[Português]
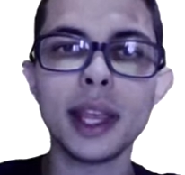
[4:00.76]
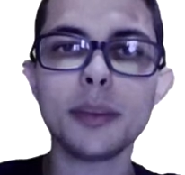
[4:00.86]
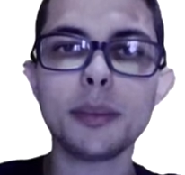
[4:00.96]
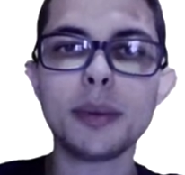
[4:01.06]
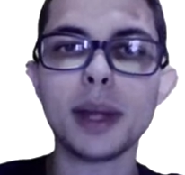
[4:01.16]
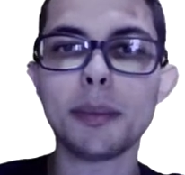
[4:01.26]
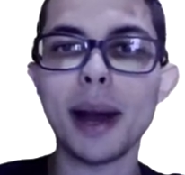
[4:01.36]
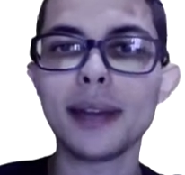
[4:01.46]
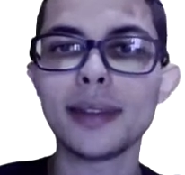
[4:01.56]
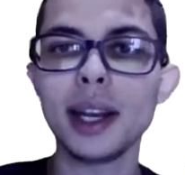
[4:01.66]
primeira
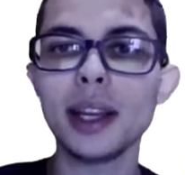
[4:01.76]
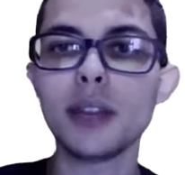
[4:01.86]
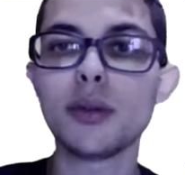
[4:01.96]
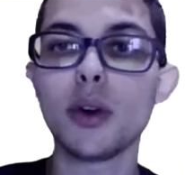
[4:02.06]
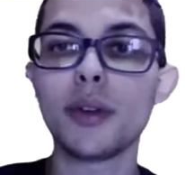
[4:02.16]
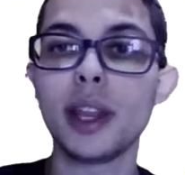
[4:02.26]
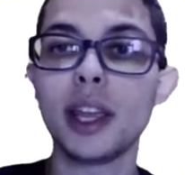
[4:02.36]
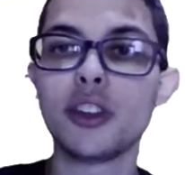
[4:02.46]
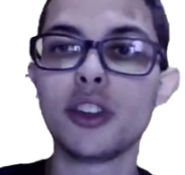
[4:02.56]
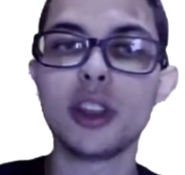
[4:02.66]
parcela, que envolve a
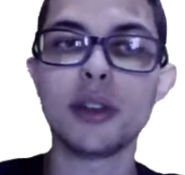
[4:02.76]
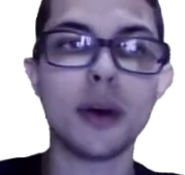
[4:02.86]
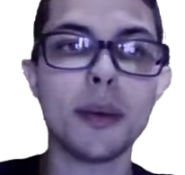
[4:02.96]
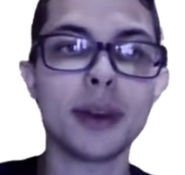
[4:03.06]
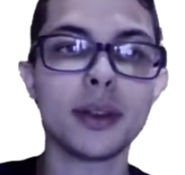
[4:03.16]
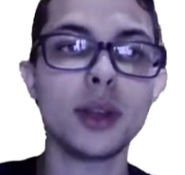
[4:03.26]
energia de deformação,